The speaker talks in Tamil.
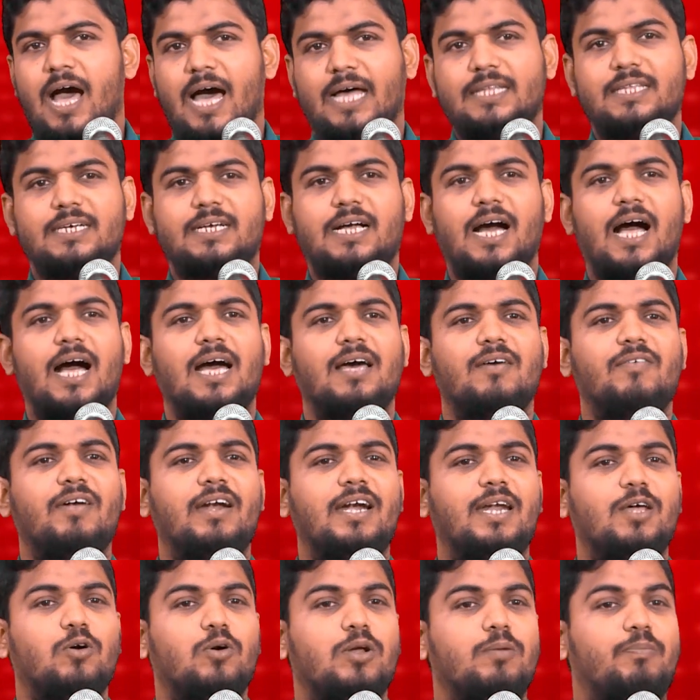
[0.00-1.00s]
அதுக்காக
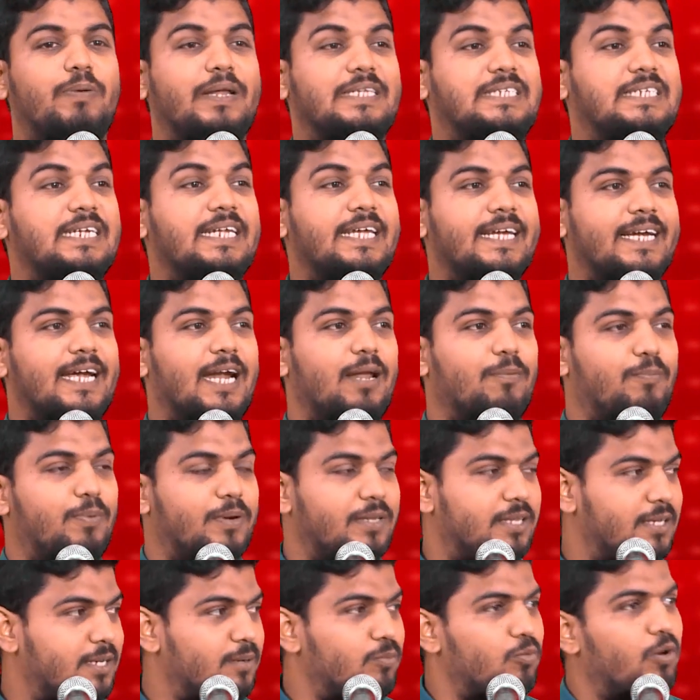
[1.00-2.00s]
வேண்டி ஒரு பிரச்சனையை
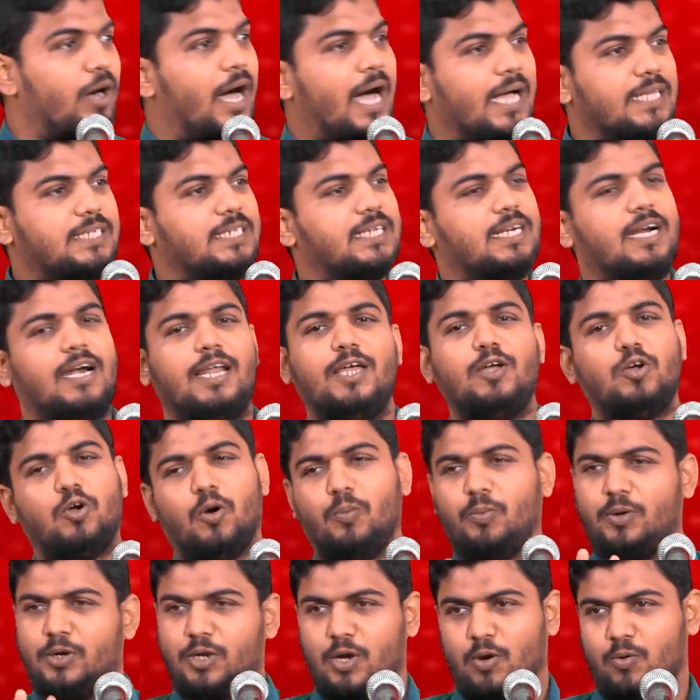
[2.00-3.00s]
கிளப்புறதுக்கு முஹாஜிர்களையும்
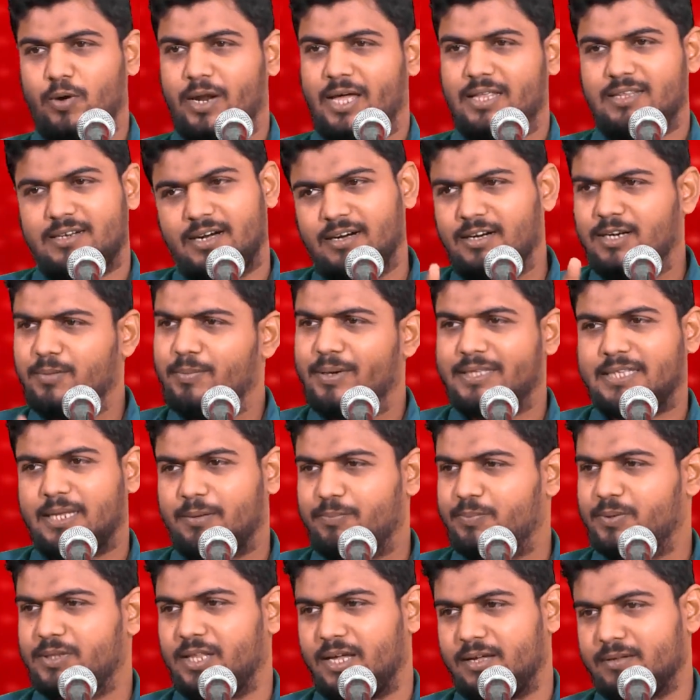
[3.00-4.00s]
கூப்பிட்டு கூடாது ரெண்டுமே
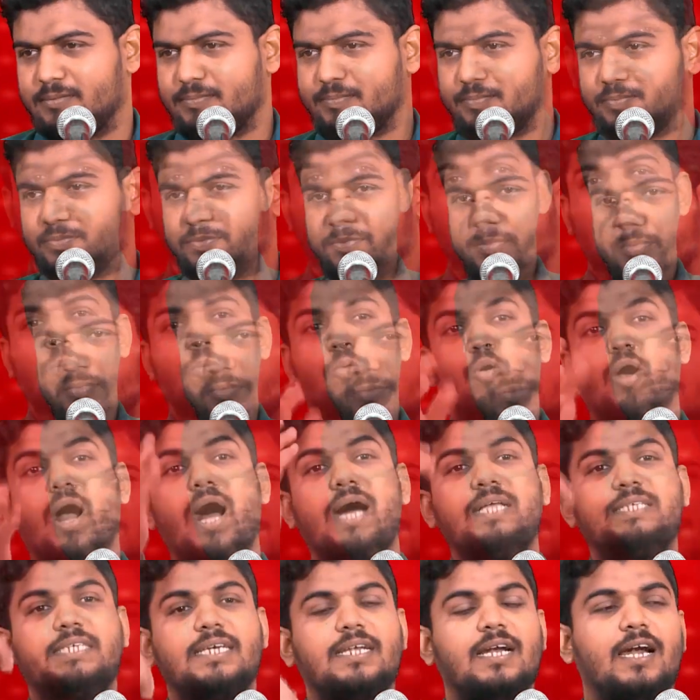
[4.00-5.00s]
தப்பு தான்
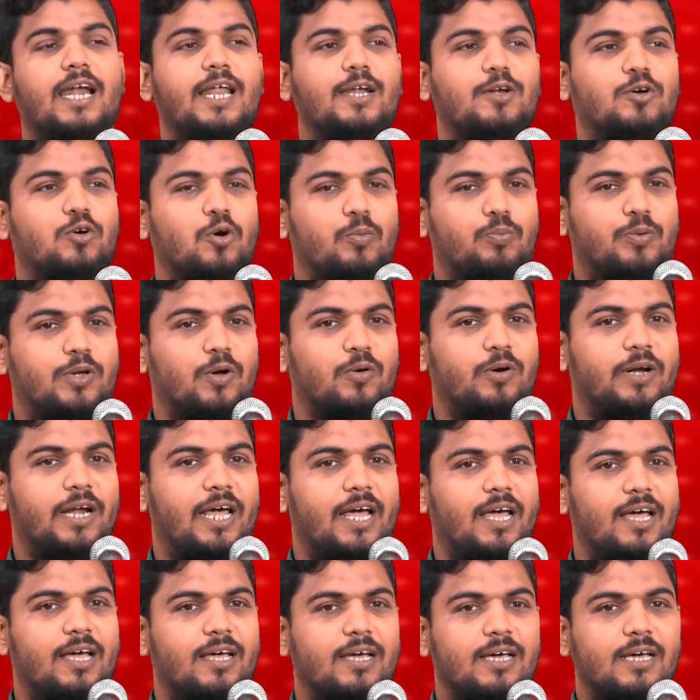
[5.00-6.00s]
முகாஜிர்களின் கூப்பிட்ட
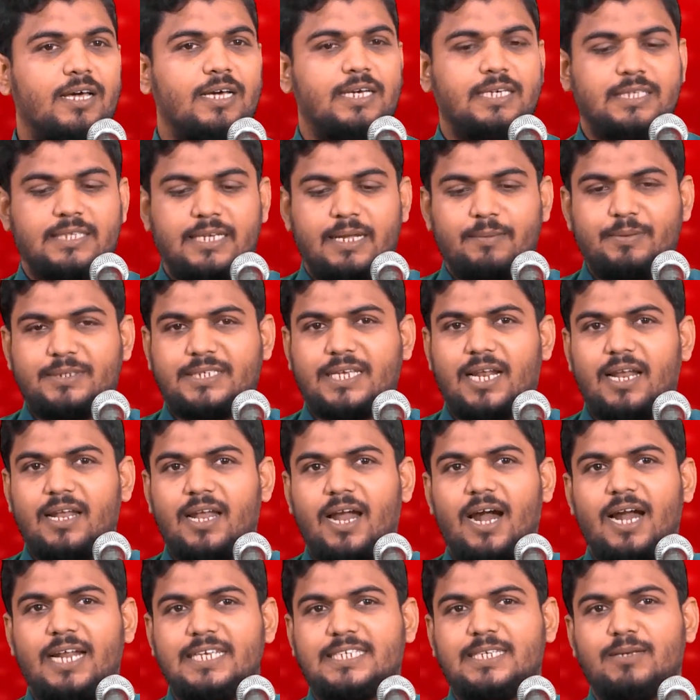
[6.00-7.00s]
உடனே இது
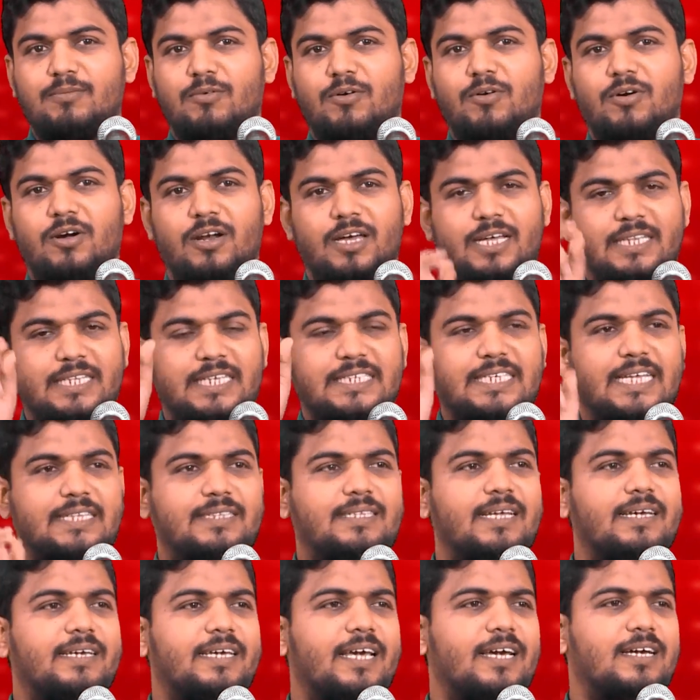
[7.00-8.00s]
நபிசல்லா அலிஸ்லம் அவர்களுக்கு அந்த
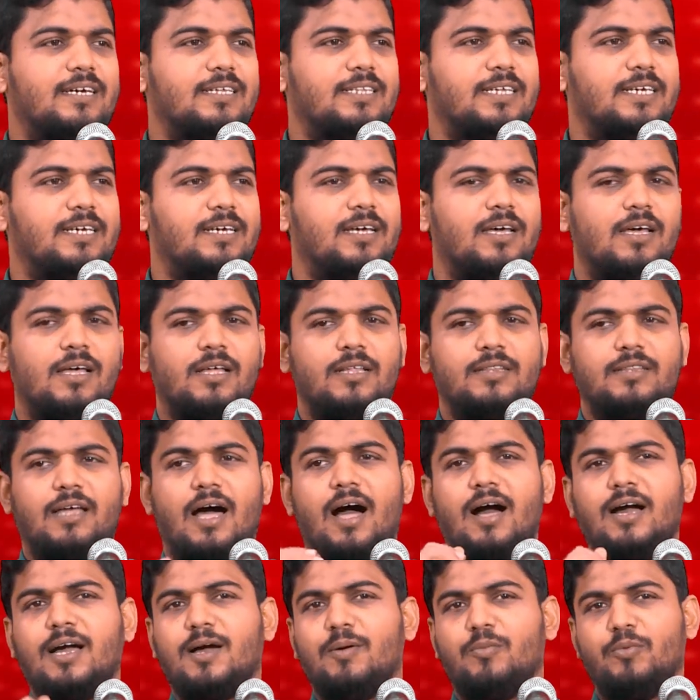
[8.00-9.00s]
சத்தம் கேட்குது
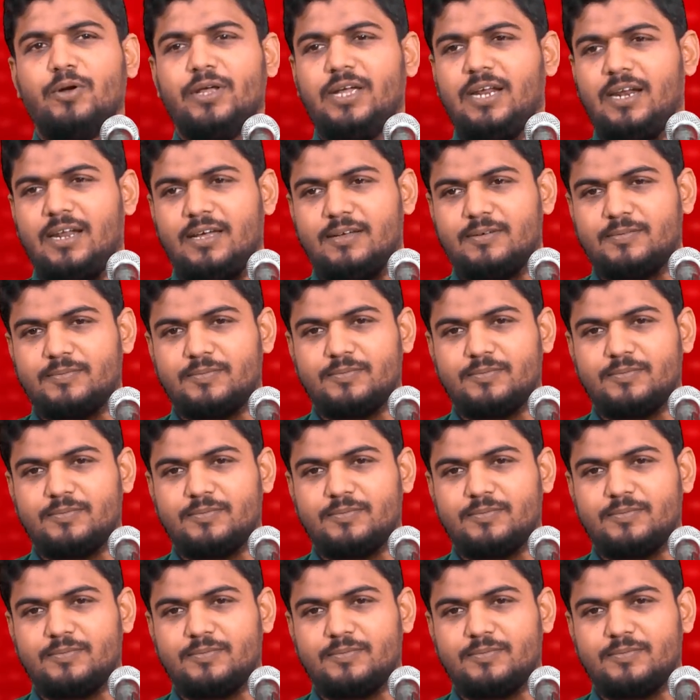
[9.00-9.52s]
தாங்க முடியல